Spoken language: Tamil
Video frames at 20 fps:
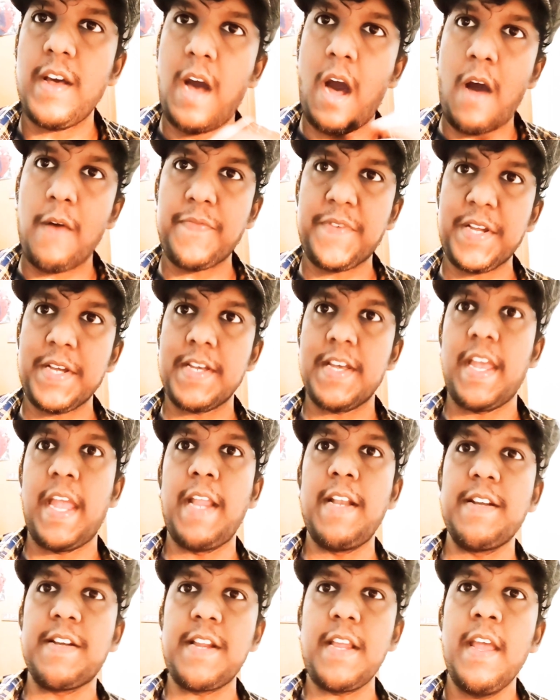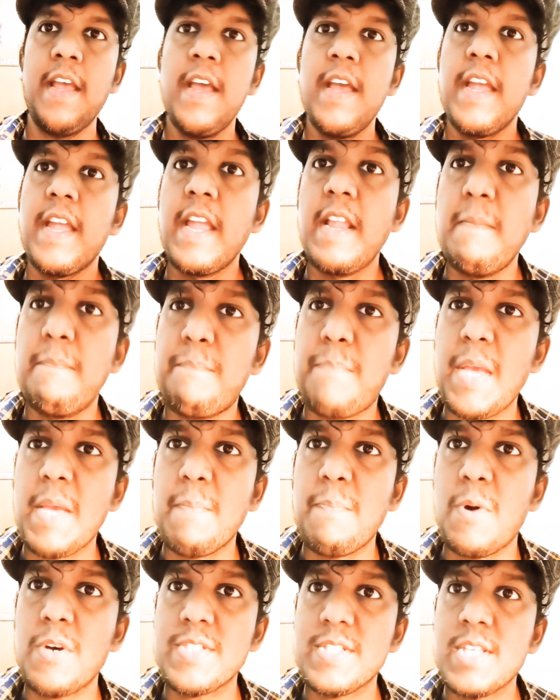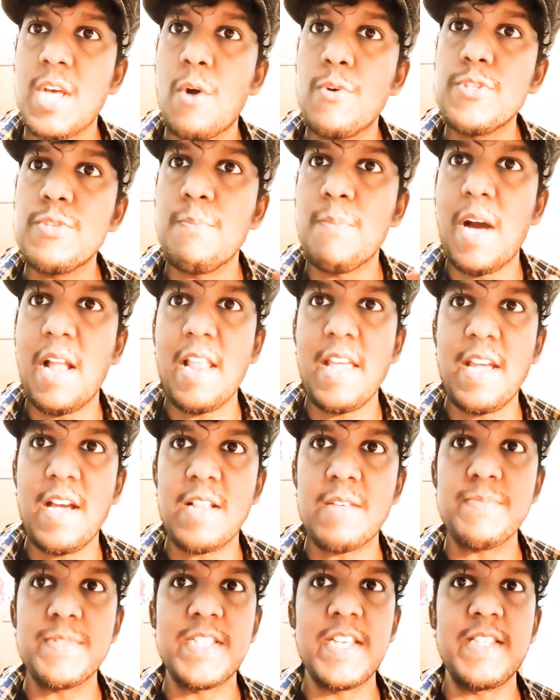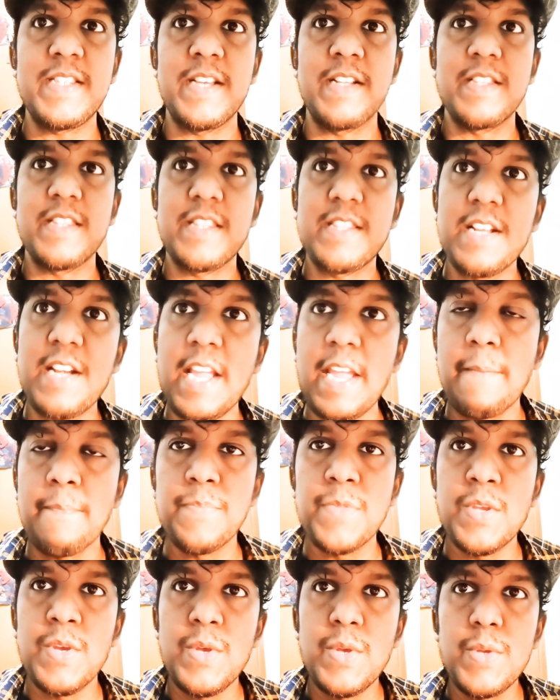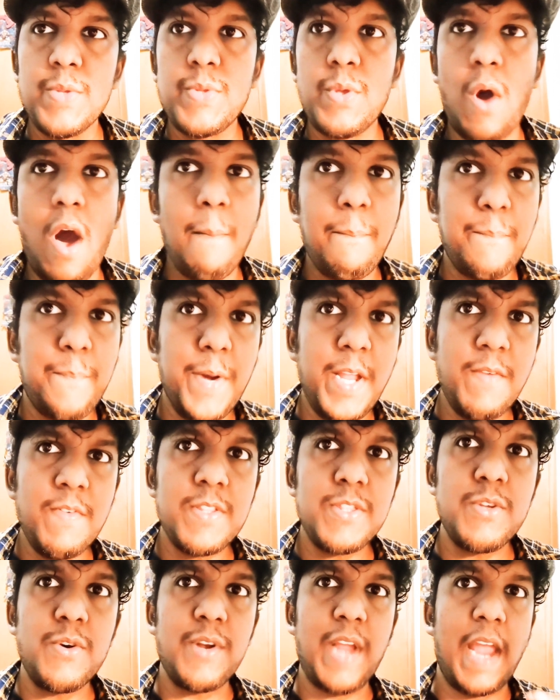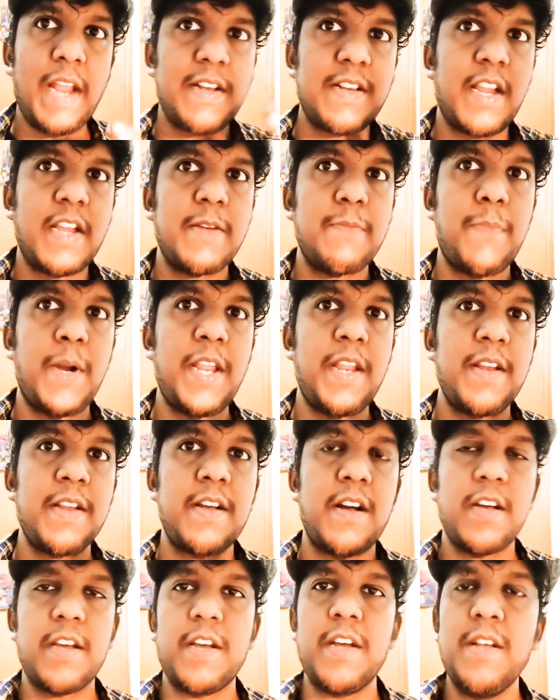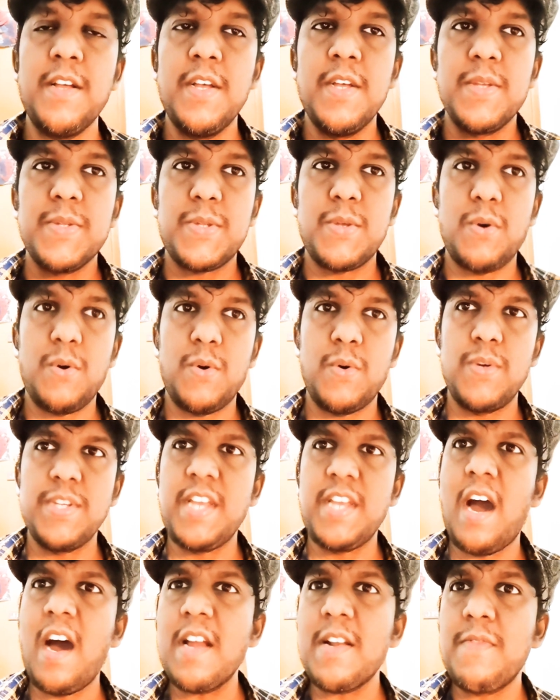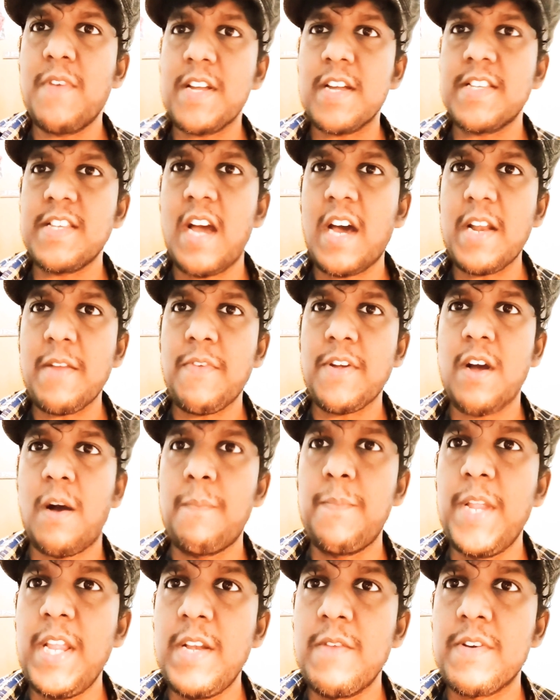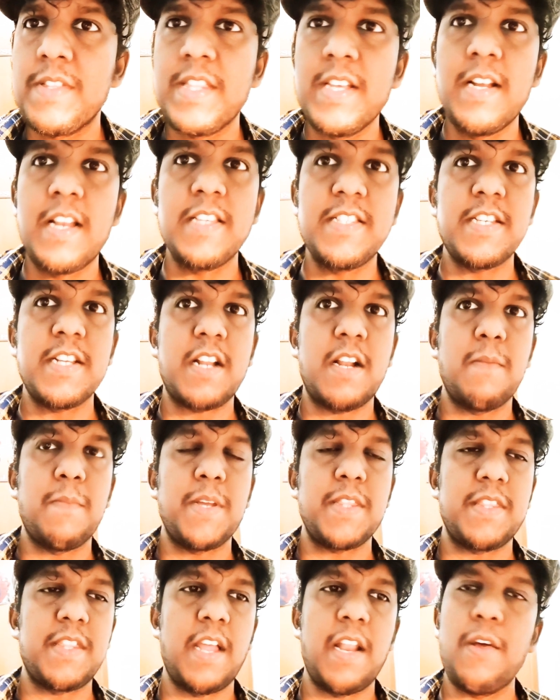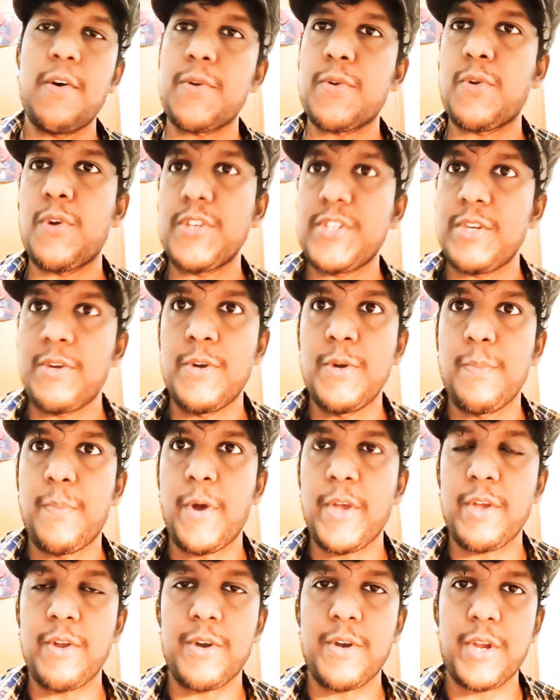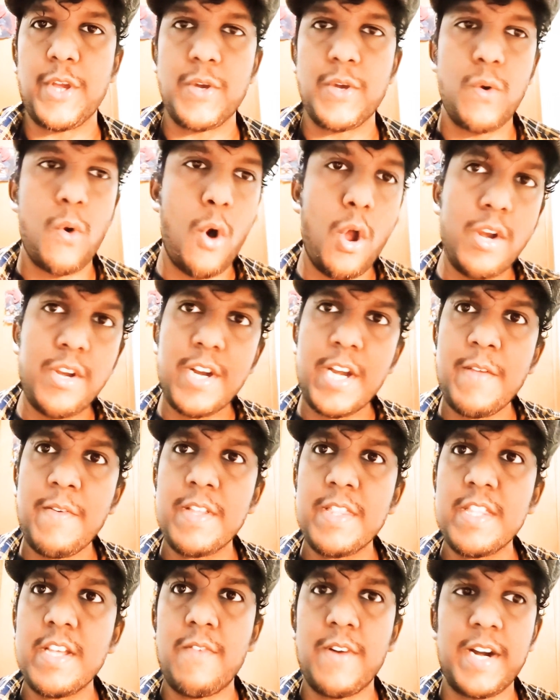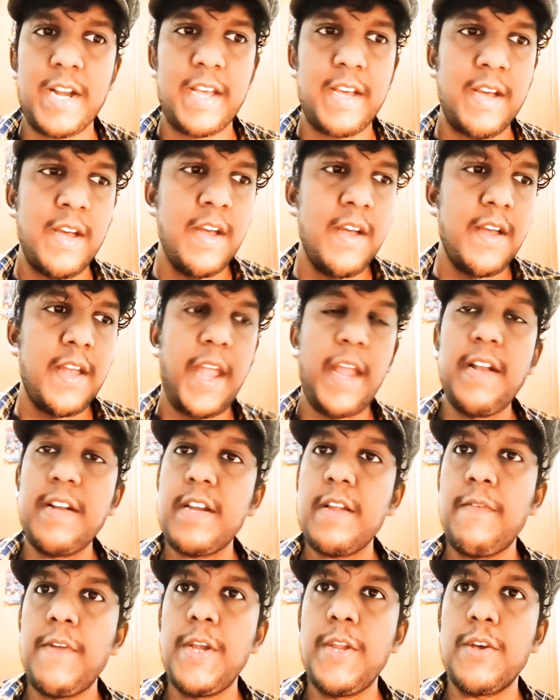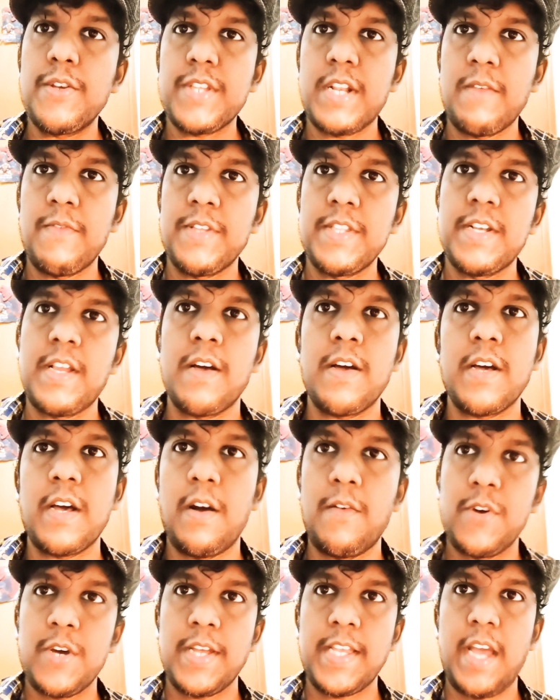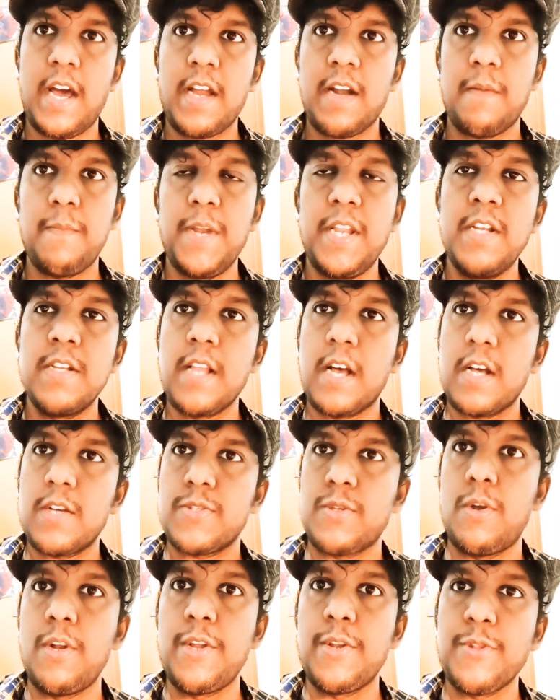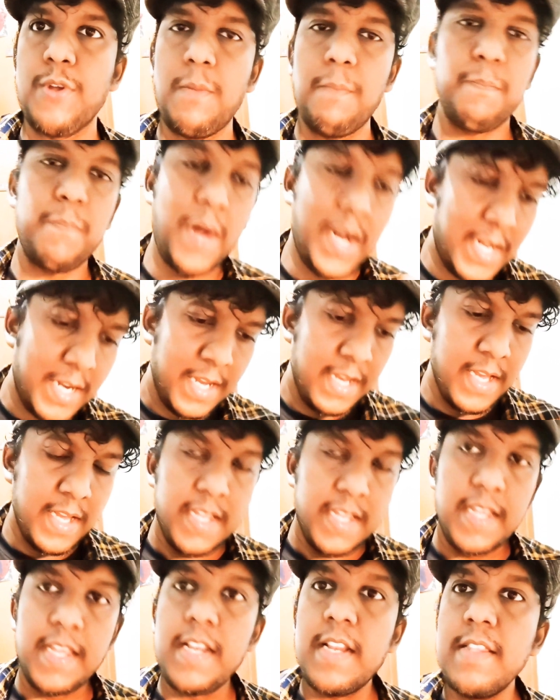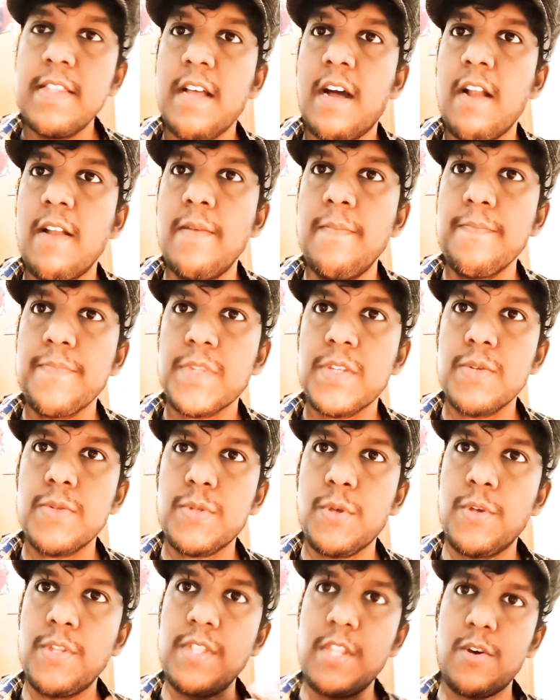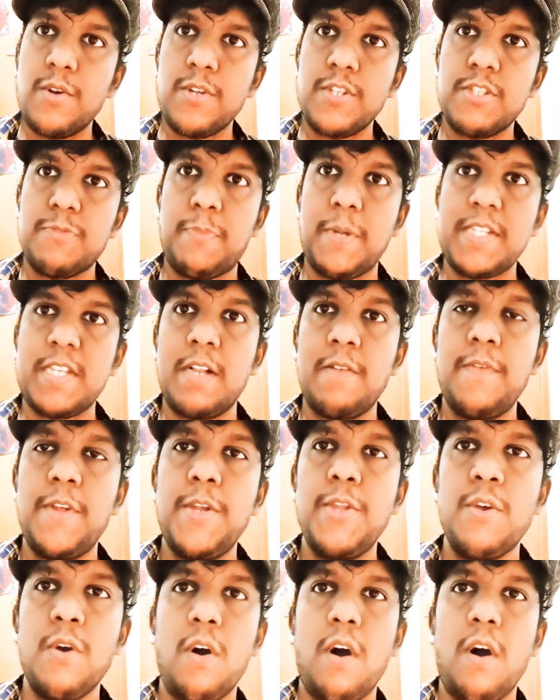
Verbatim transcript: ஆஃப்டர் ஹ என்ட்ரி இன் பிக் பாஸ் ஹவுஸ் மலையாளம் சீசன் த்ரீ ஸோ அப்படி வந்து ஒரு அட்ராக்ட் பண்ணியிருக்காங்க ஸோ யார் இவங்க யார் இவங்க அப்படின்னு வந்து இளைஞர்கள் மத்தியில் ஒரு கொஷன் வந்து போய்கொண்டிருக்கு ஆல்ரெடி வந்து அவங்களோட என்ட்ரி வீடியோஸில் வந்து நாங்கள் அவங்க யார் அப்படின்னு நாங்கள் சொல்லியிருந்தோம் பட் இருந்தாலும் ஸோ இந்த ஒரு ஸ்பெஷல் வீடியோ